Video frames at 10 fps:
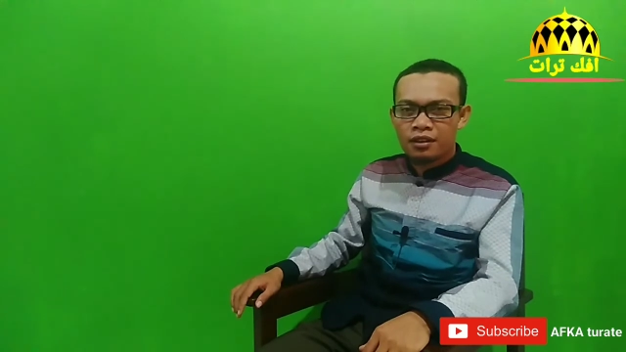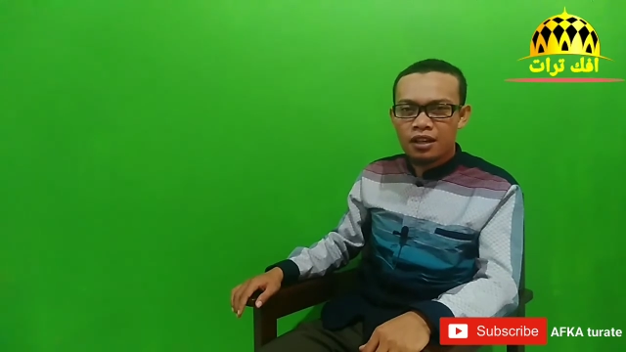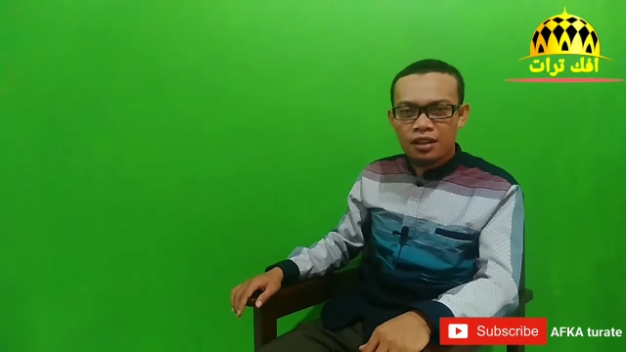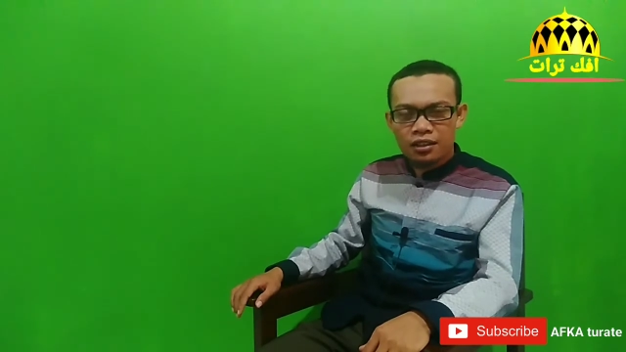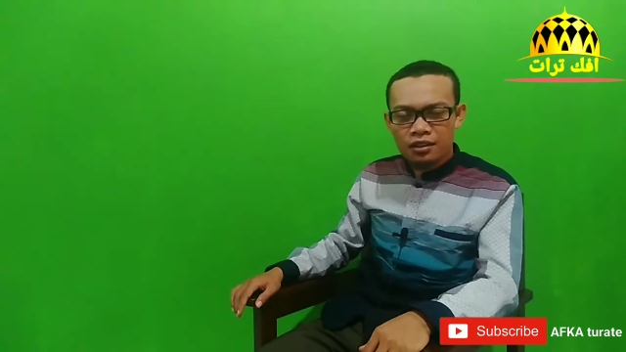
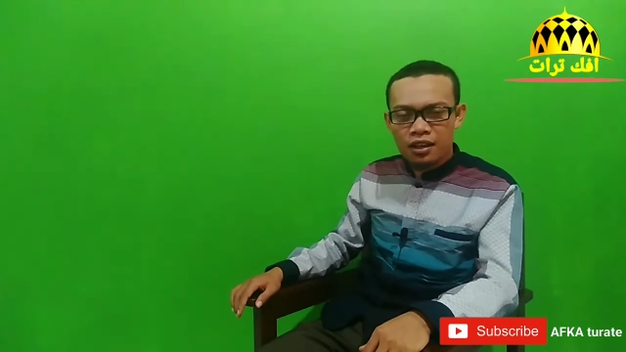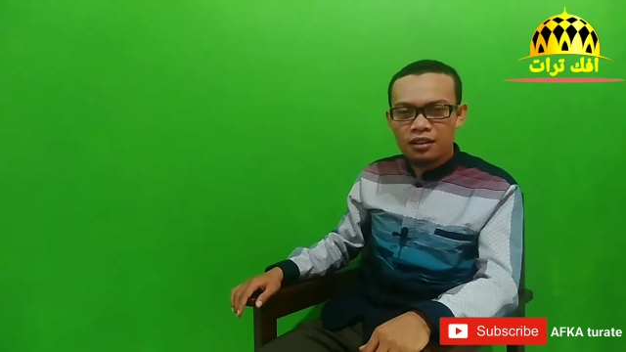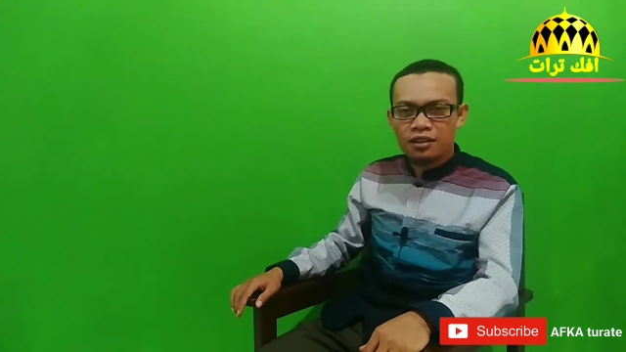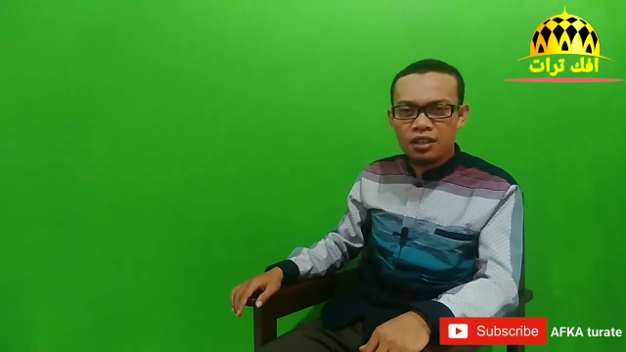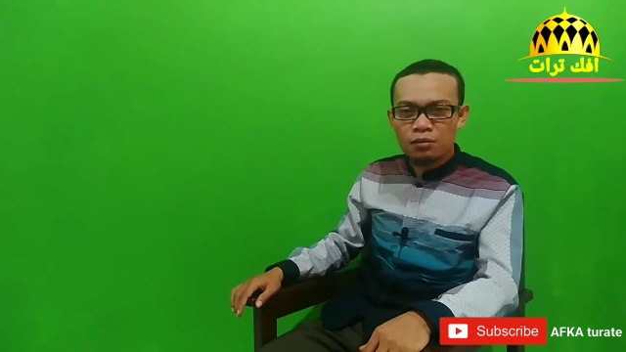Dan ketika
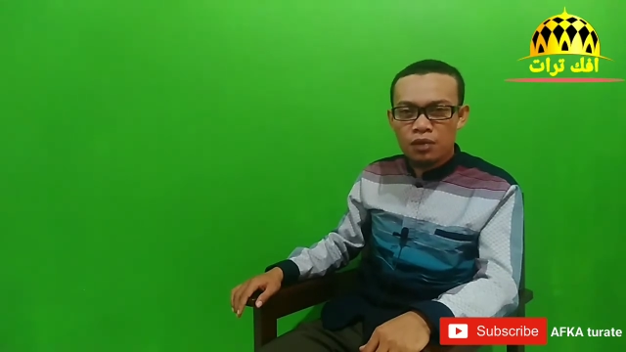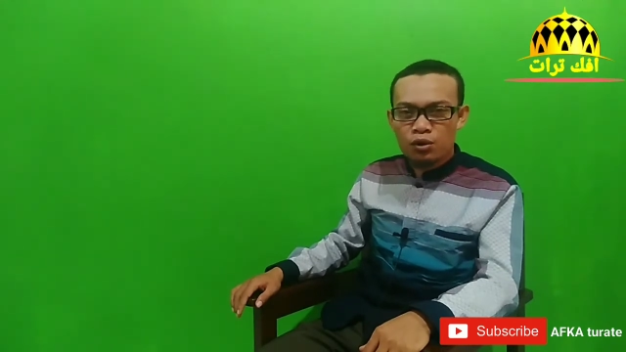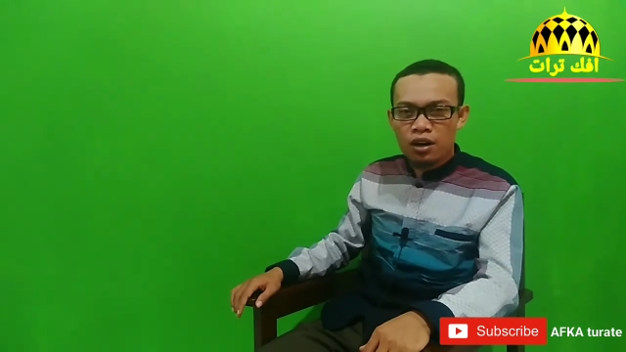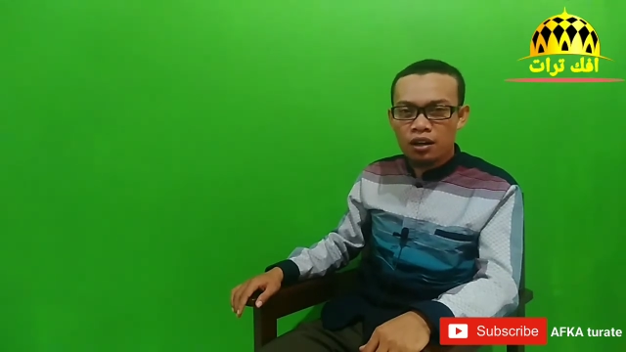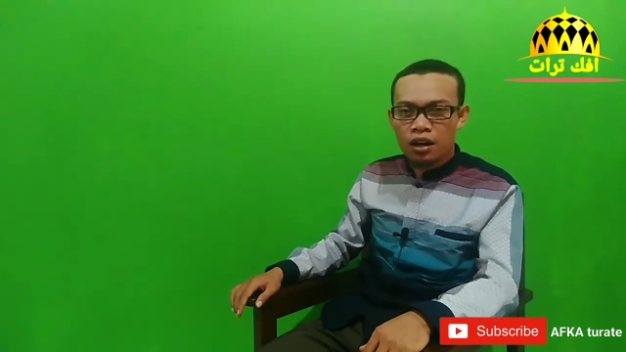kita tidak
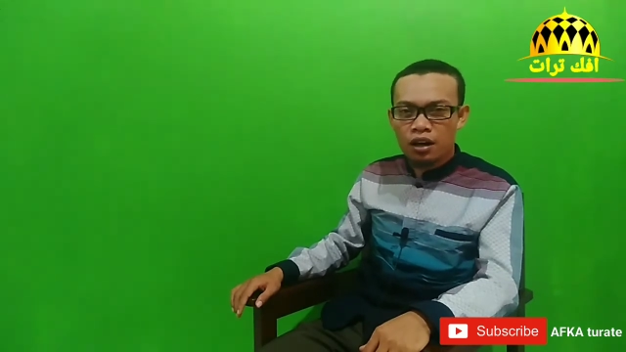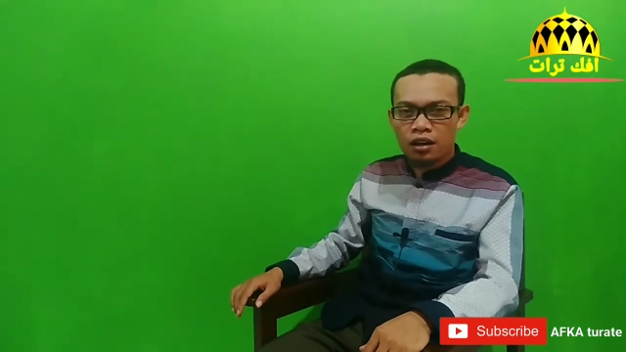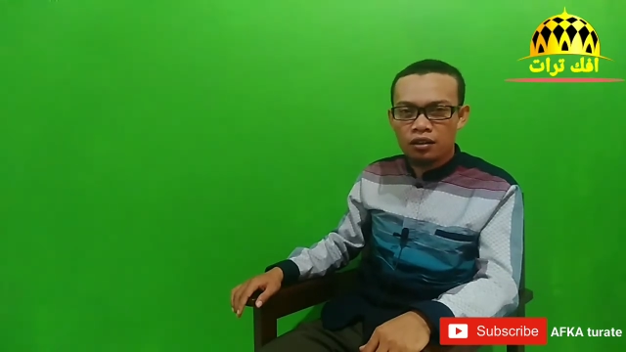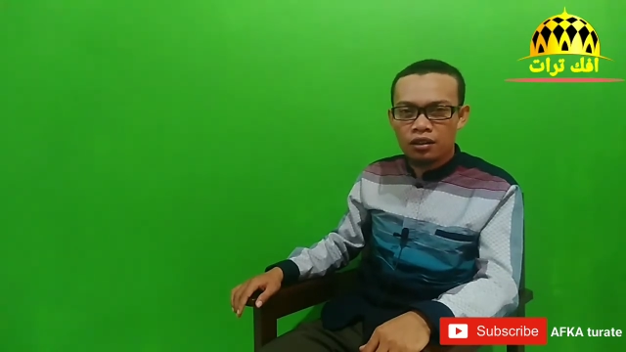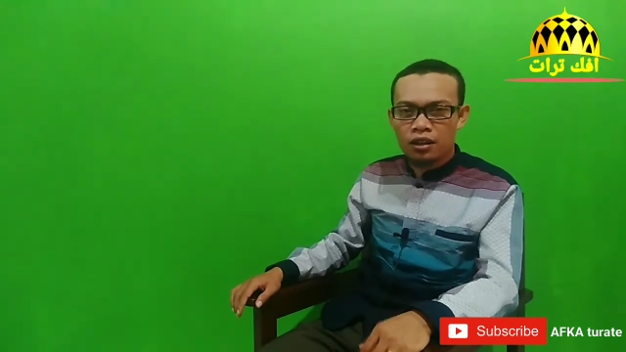melakukan
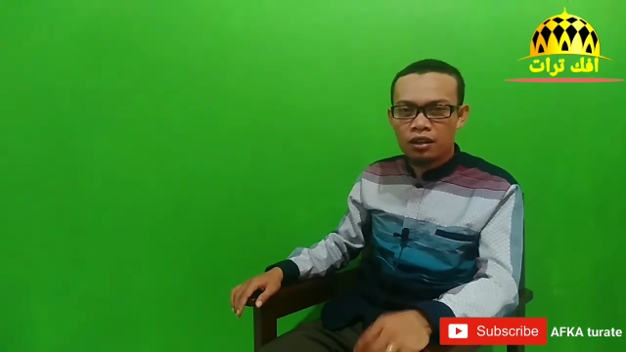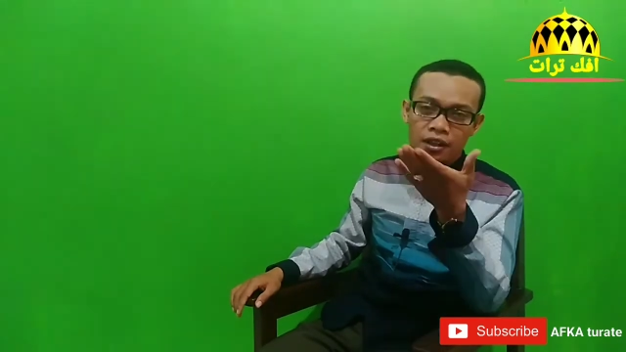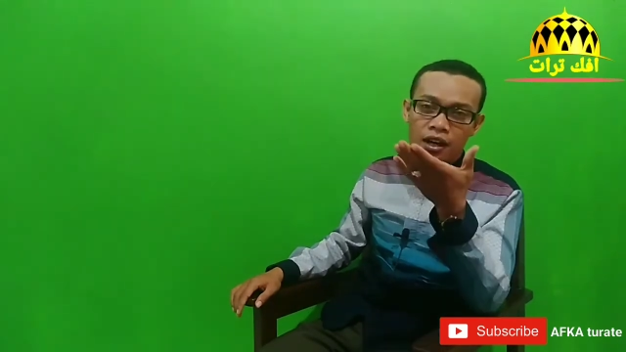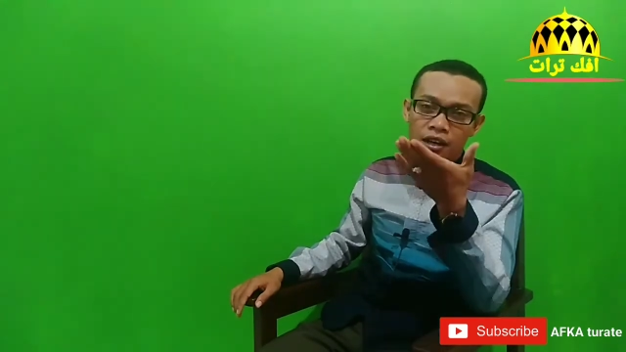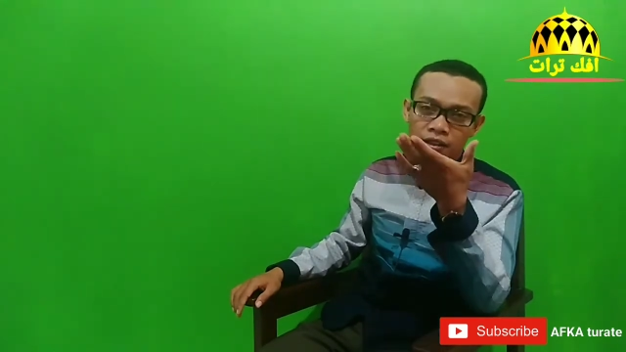karena Allah, kita
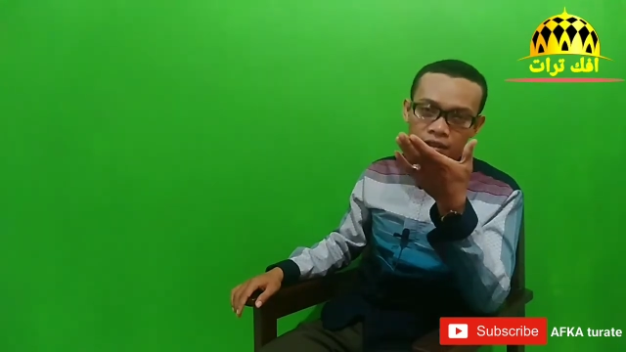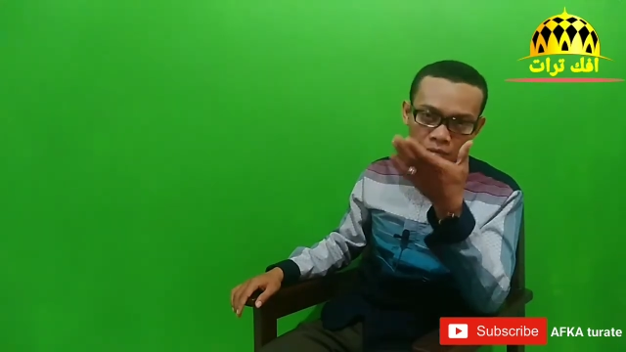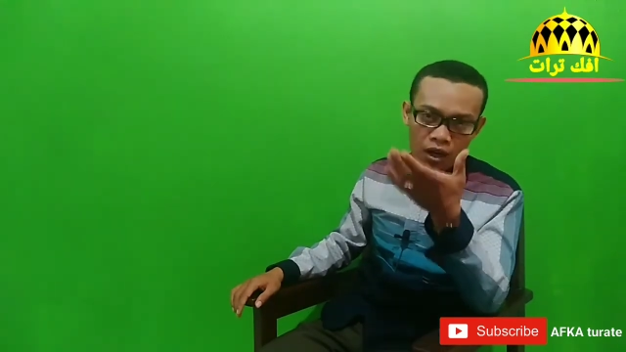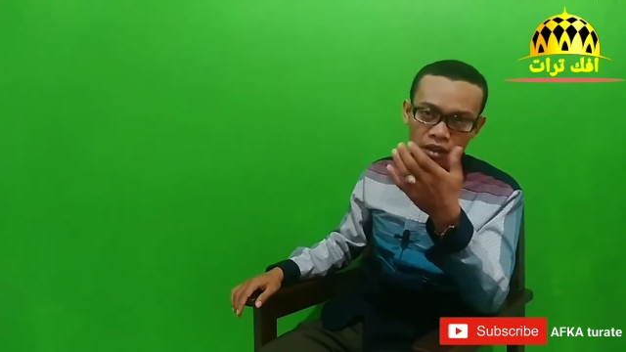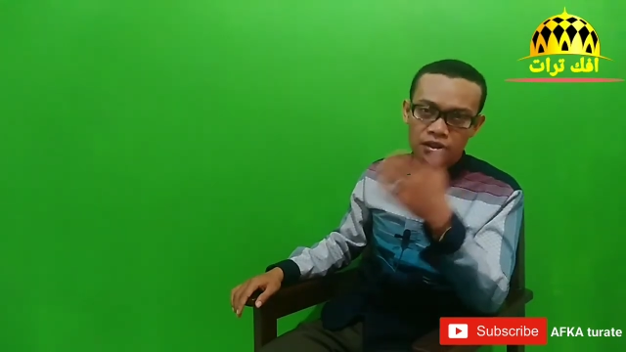akan
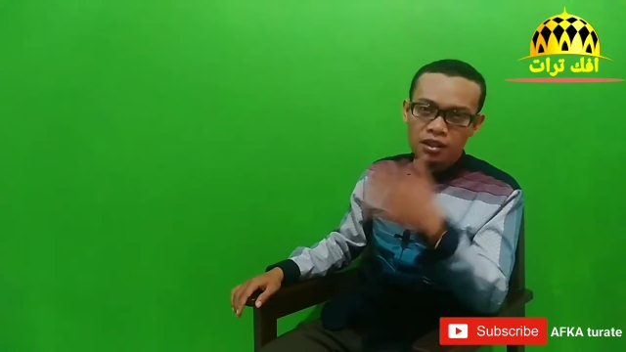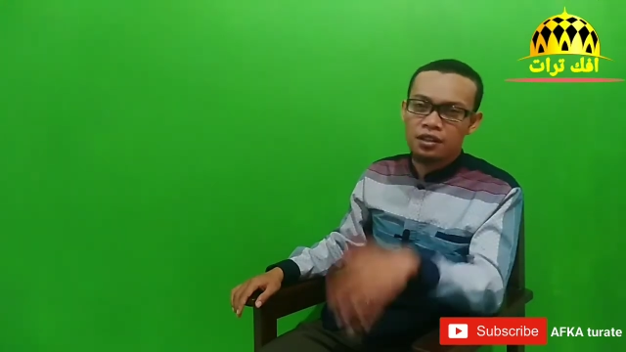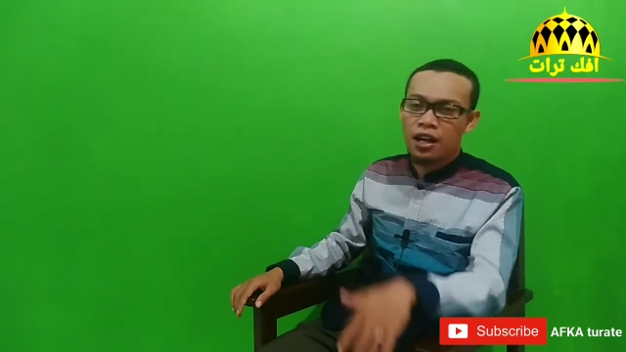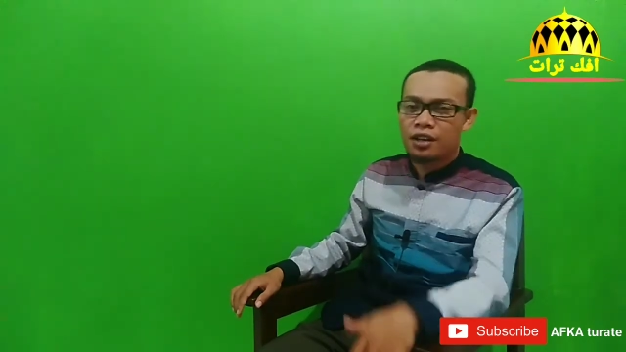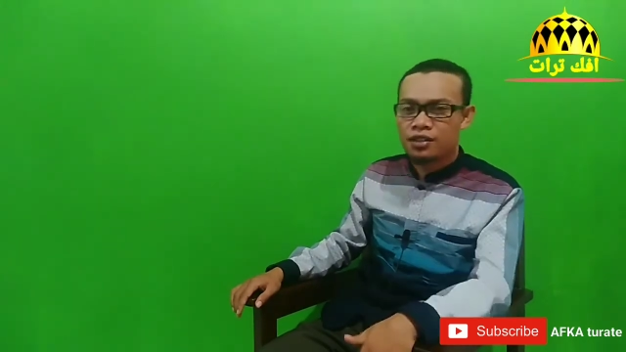berhenti di
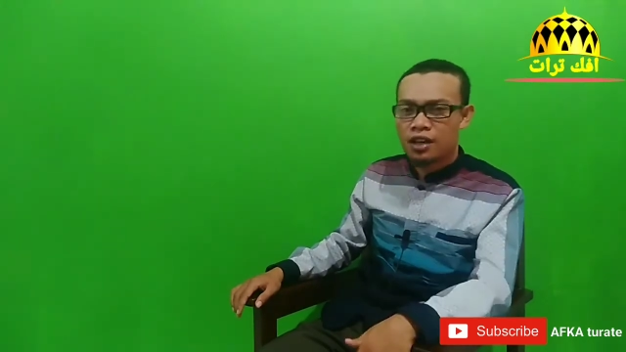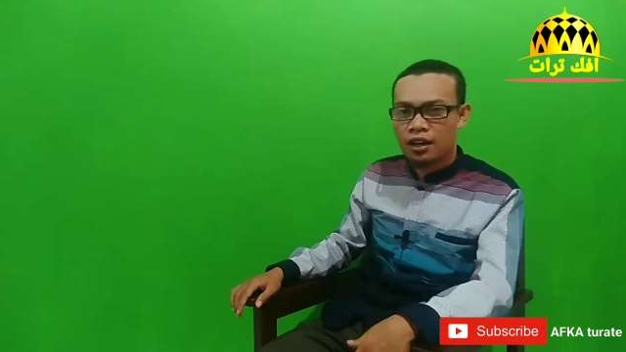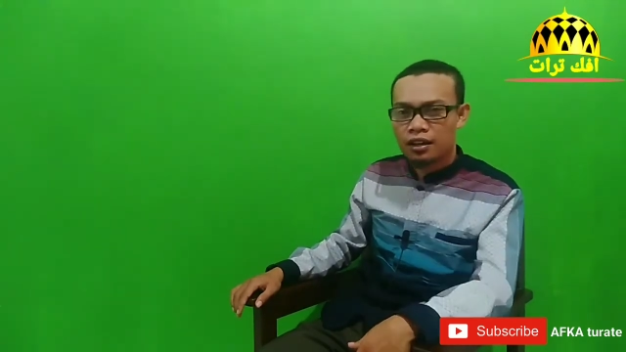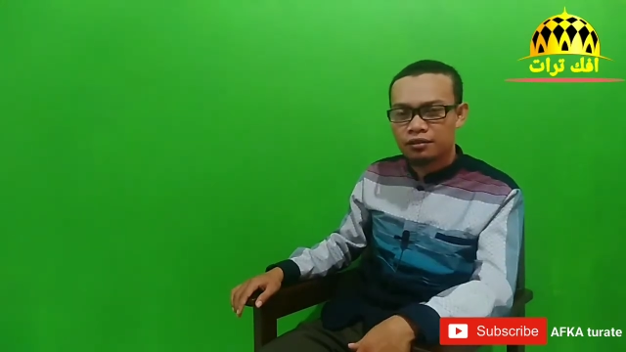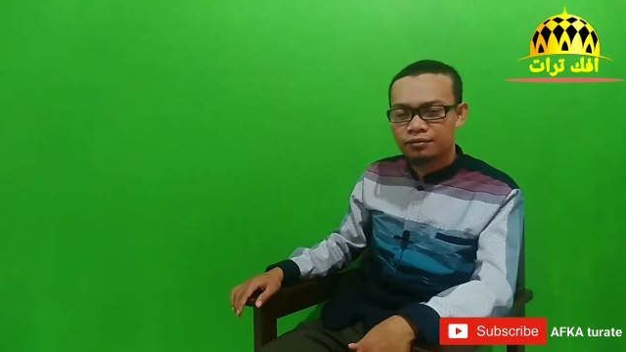tengah jalan.